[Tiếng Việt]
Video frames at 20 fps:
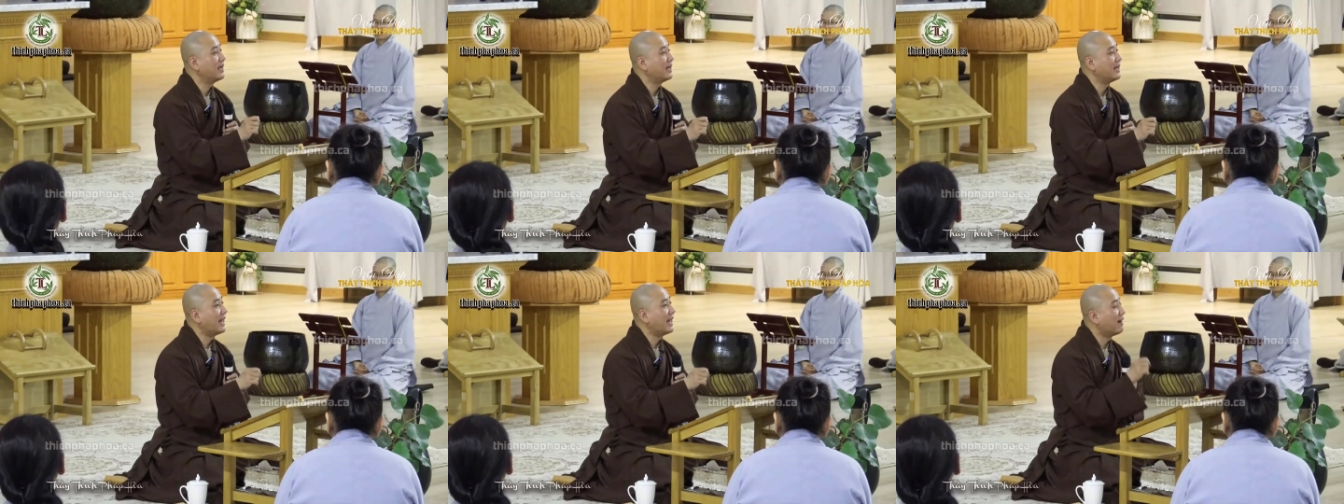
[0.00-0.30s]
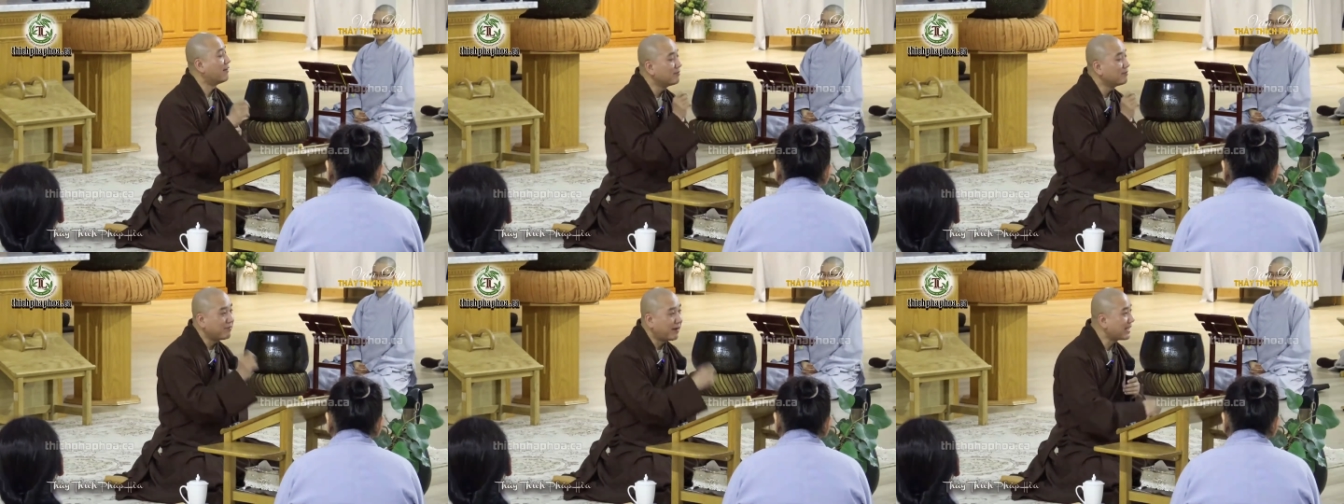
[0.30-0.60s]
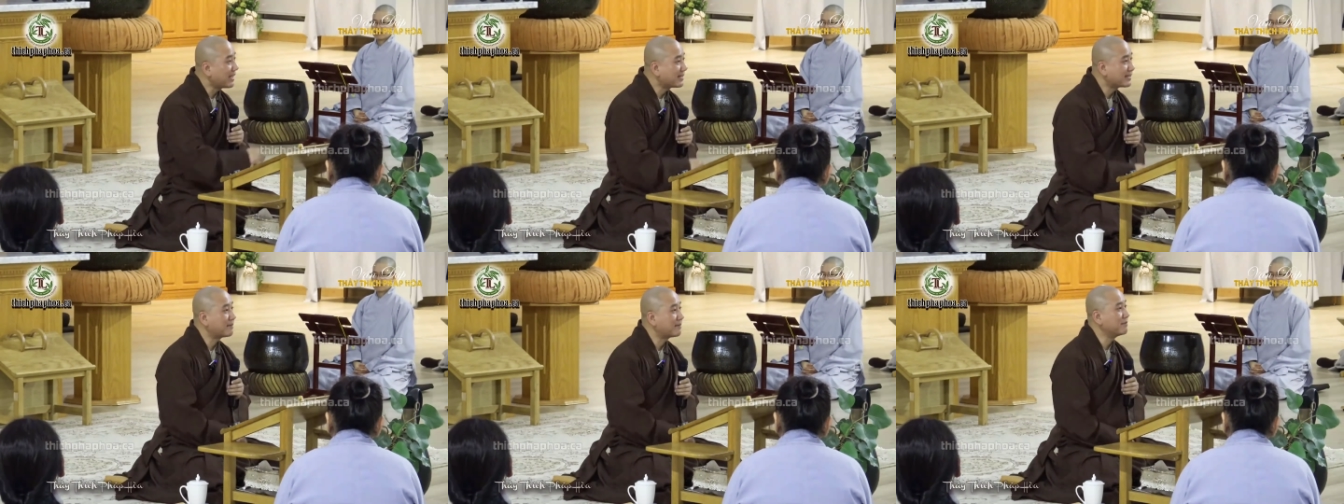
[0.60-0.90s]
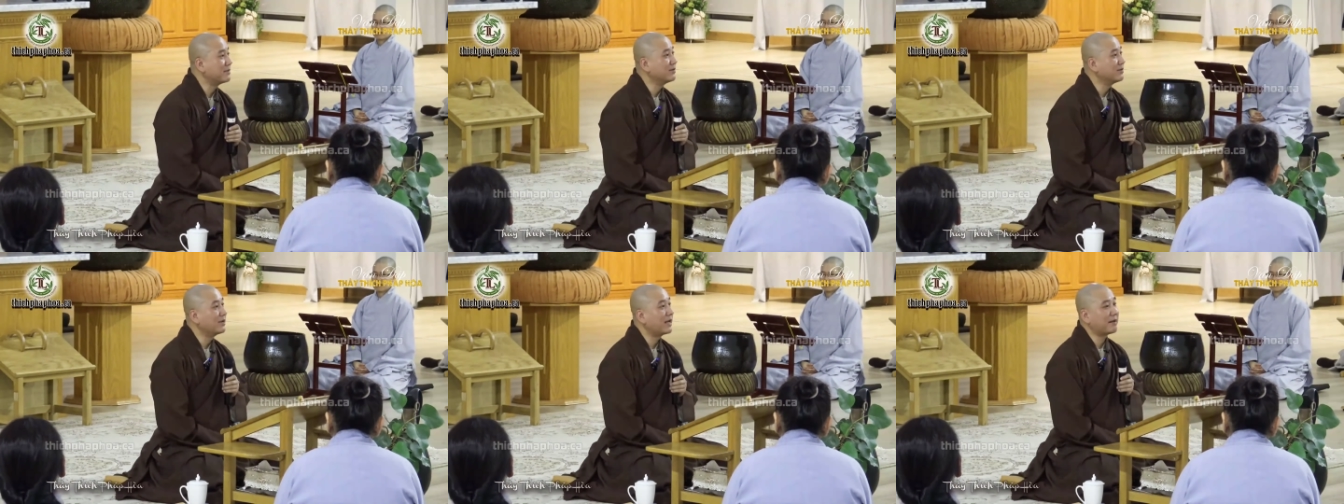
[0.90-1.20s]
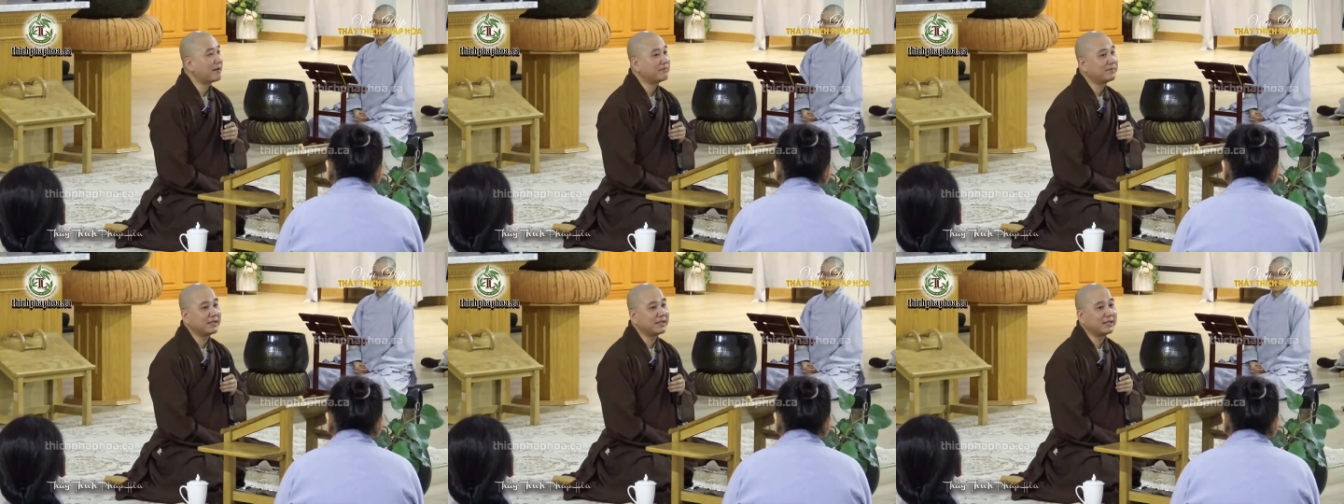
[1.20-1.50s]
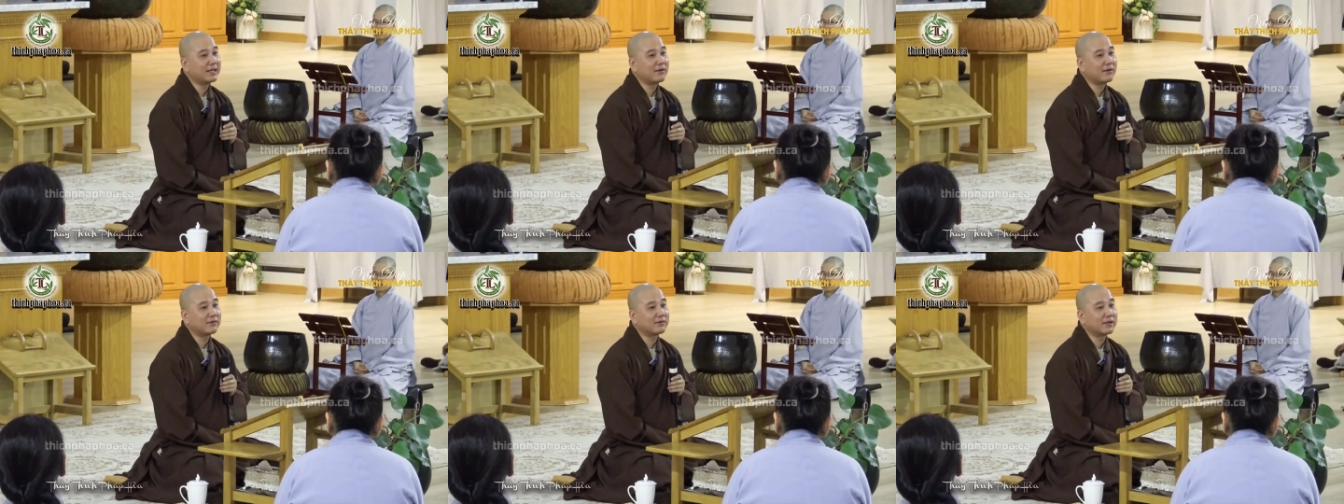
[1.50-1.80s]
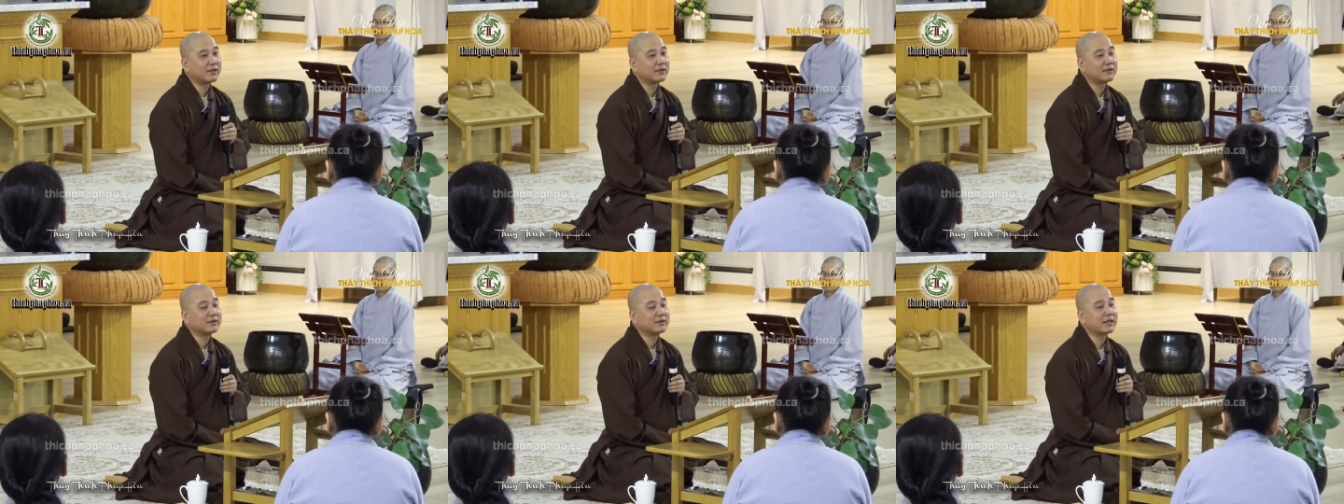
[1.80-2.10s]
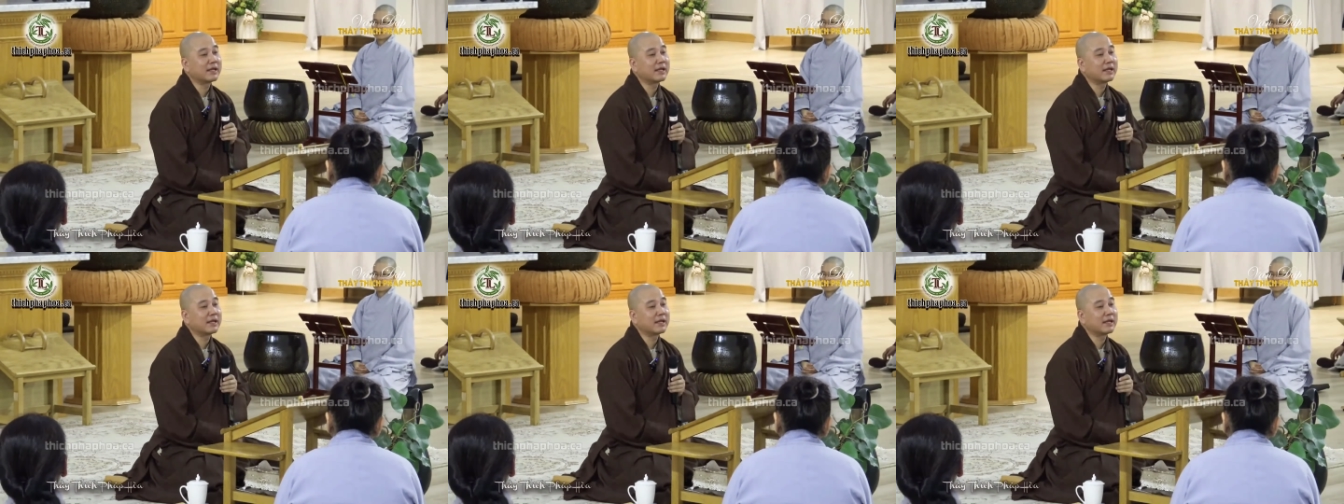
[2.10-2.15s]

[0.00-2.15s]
là không phải người ta biểu làm gì đâu, ta,